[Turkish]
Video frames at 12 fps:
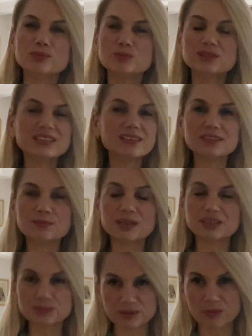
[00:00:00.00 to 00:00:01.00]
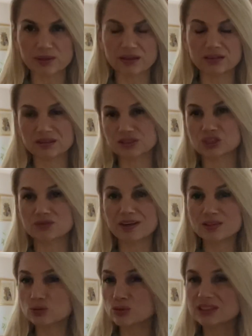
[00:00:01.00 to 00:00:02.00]
inanılmaz bir haber akışı
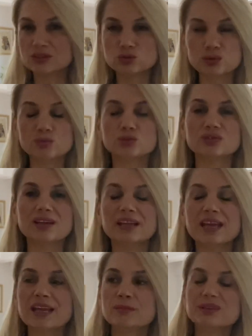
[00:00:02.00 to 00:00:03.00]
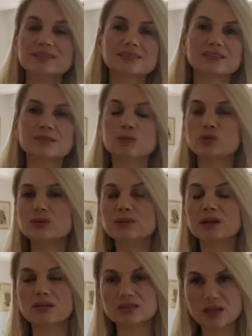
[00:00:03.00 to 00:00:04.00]
var. Dolayısıyla tüm bunlar piyasayı böyle
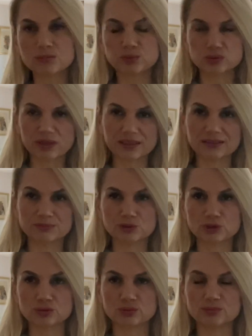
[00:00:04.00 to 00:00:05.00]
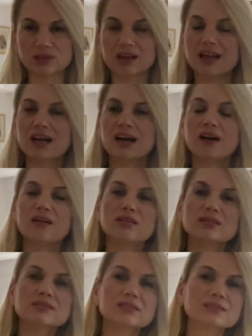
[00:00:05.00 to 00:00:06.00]
bir allak bullak etmiş durumda.
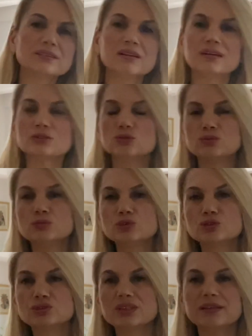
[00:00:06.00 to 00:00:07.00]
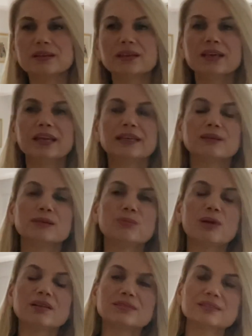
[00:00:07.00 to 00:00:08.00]
Altında, gümüşte, e,
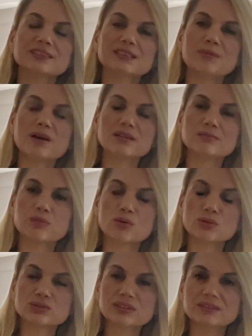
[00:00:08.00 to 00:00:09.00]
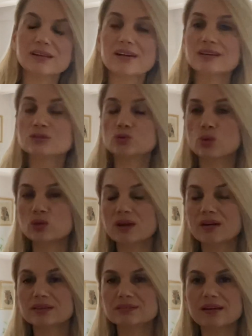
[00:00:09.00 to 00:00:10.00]
baktığınız zaman borsada,
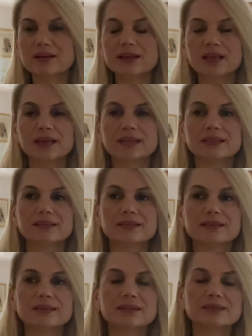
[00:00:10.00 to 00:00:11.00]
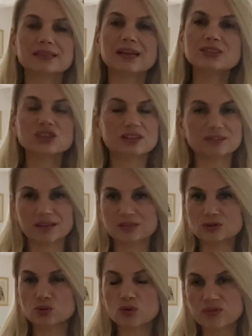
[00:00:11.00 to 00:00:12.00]
dolarda e, gerçekten
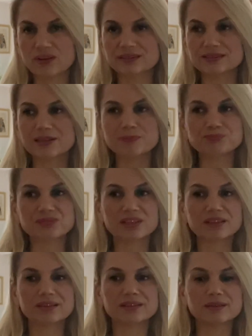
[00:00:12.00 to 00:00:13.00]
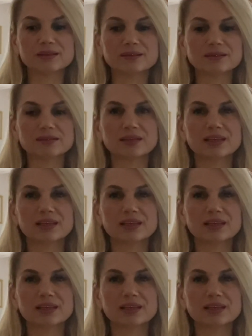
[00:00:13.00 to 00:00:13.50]
çok fazla e,